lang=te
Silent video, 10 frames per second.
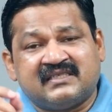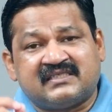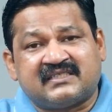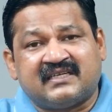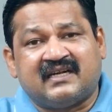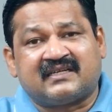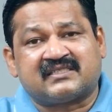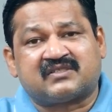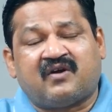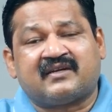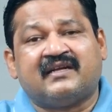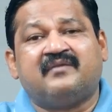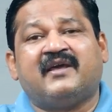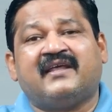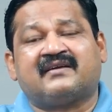సిక్స్టీన్ లెటర్స్ గాట్
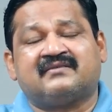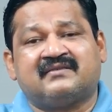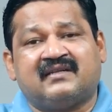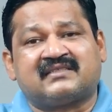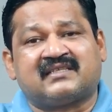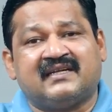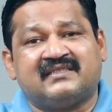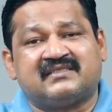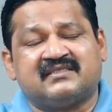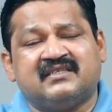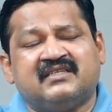కిల్డ్ బై నక్సలైట్స్